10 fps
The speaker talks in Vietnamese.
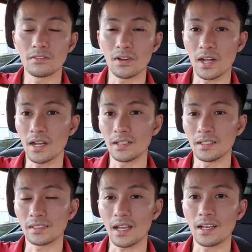và
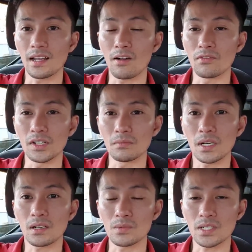hiện tại là Học viện
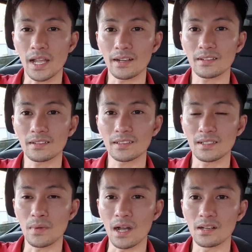Bất Động Sản
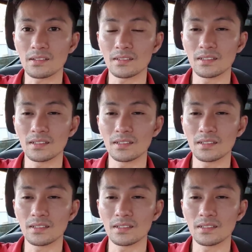sẽ mở